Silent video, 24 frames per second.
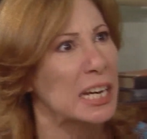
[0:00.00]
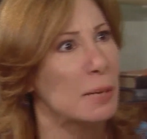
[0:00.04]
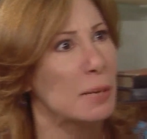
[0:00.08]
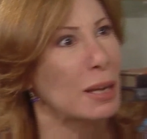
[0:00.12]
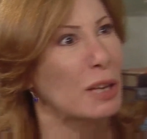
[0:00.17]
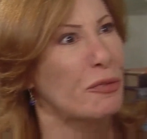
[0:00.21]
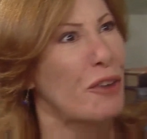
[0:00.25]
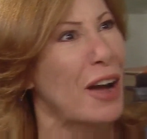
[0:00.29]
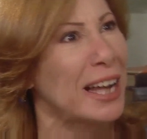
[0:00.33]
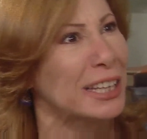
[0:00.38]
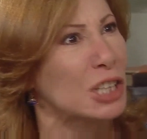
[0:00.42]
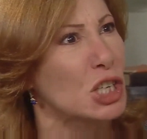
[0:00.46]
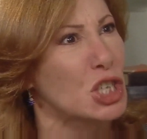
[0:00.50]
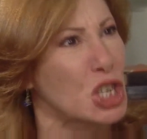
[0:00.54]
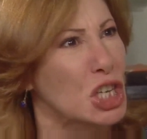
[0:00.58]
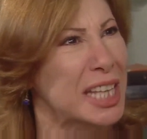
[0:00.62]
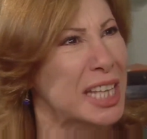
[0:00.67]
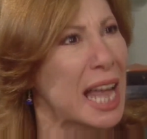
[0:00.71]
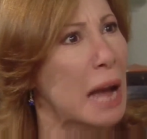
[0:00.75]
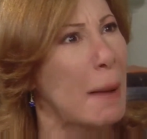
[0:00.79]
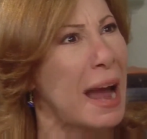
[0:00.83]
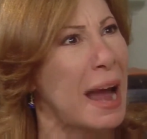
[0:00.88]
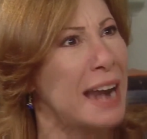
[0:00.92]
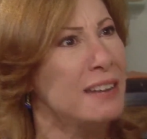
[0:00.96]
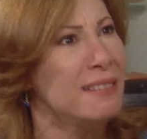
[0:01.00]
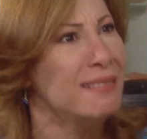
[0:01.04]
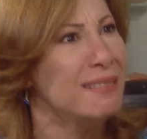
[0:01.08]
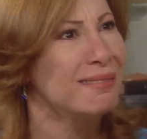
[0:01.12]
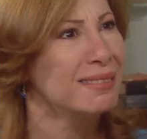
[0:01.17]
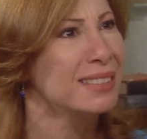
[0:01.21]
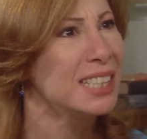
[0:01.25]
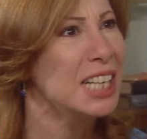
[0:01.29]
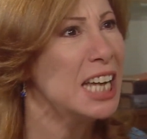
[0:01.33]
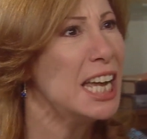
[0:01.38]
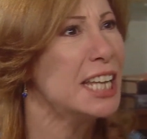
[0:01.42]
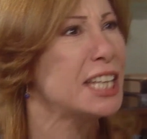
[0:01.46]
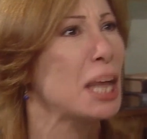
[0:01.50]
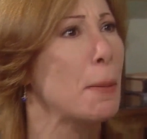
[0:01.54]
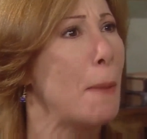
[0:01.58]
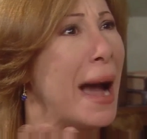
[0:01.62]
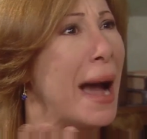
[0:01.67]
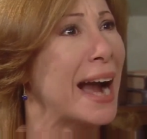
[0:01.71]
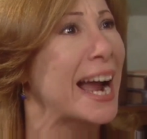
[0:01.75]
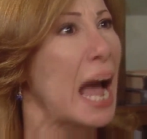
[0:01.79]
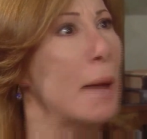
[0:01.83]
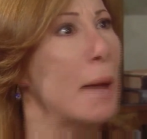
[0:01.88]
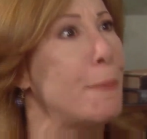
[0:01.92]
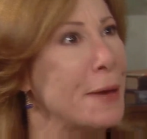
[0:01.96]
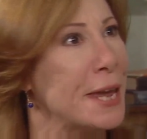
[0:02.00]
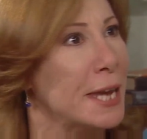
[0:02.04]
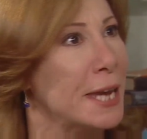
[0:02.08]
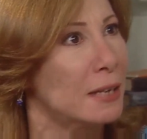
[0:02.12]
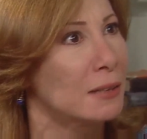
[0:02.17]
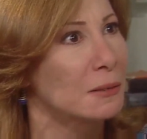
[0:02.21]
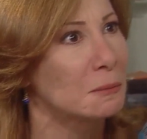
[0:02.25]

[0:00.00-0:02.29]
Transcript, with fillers: اني ما دفعتش الثمن تبقى غبي